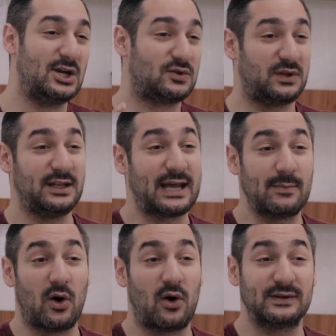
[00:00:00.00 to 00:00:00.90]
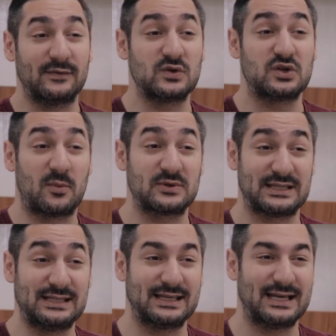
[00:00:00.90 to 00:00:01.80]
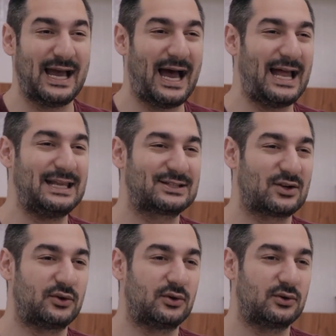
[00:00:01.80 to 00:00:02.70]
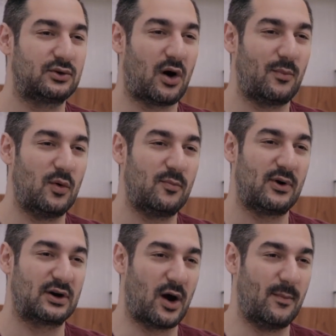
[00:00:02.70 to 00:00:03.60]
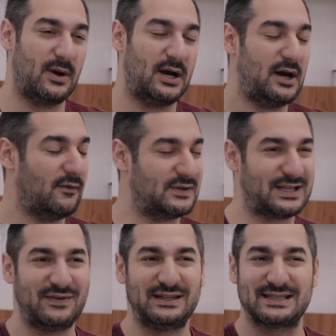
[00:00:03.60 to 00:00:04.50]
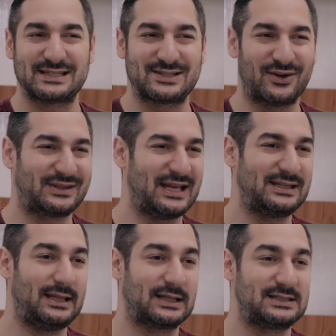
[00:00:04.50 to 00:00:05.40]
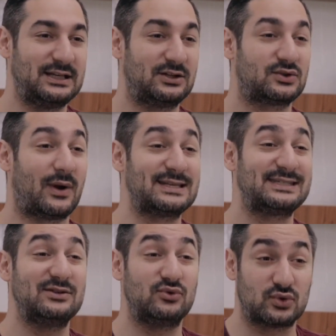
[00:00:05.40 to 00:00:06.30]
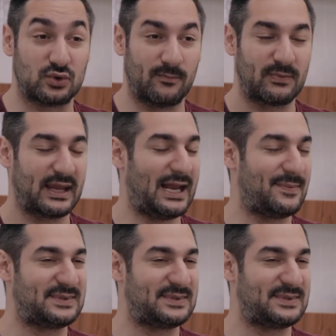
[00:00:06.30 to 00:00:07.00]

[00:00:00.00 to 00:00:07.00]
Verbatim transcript: Je vous donne également rendez-vous sur mon site alexandrecormon.com. Vous avez des centaines d'articles sur la séduction et la